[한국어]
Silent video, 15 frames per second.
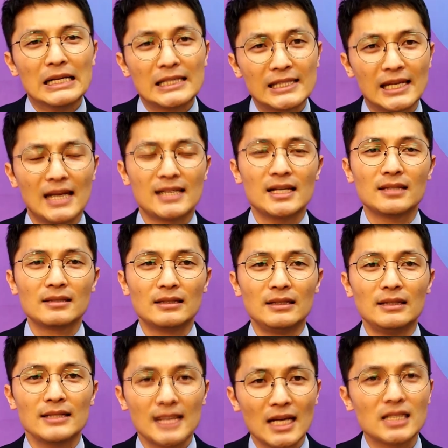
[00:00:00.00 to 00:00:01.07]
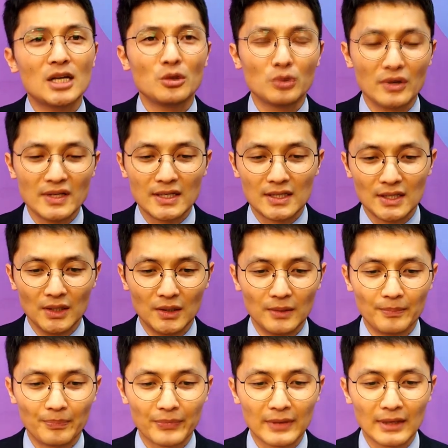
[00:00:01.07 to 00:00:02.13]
제자들을 찾아온 것이죠.